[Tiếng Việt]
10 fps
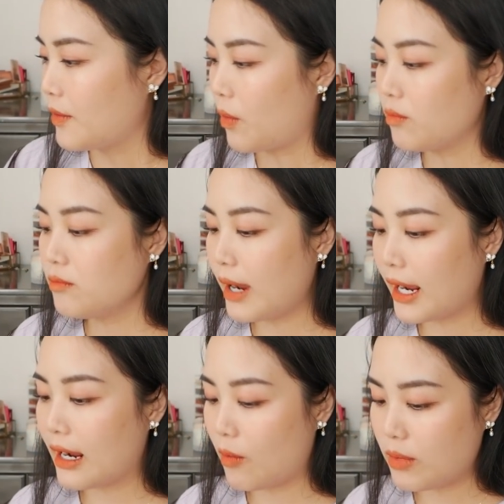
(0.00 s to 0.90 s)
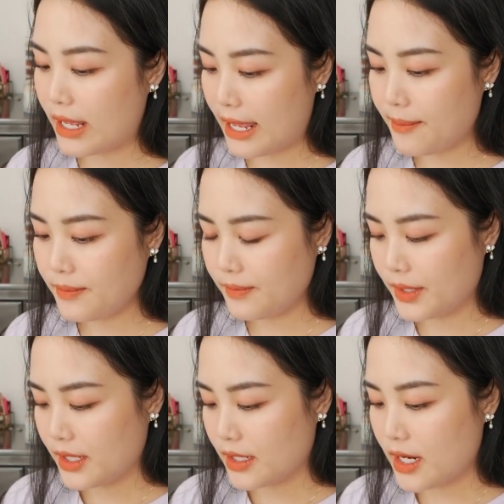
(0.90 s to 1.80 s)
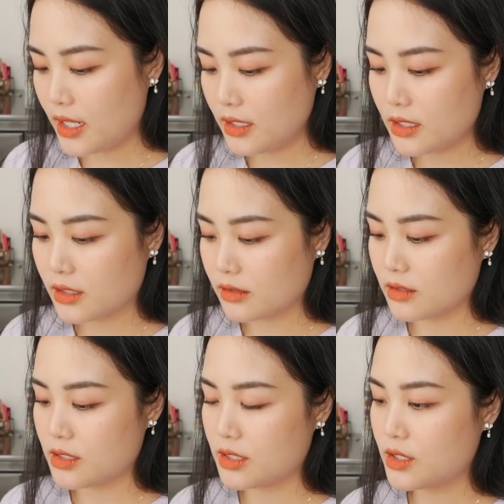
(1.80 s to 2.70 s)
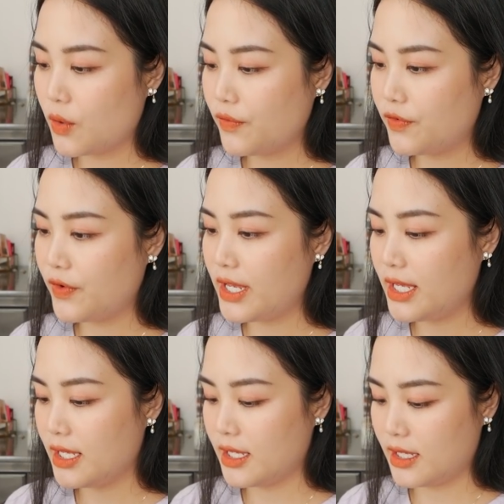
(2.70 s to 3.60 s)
cũng mắc không kém, đến từ Sofy.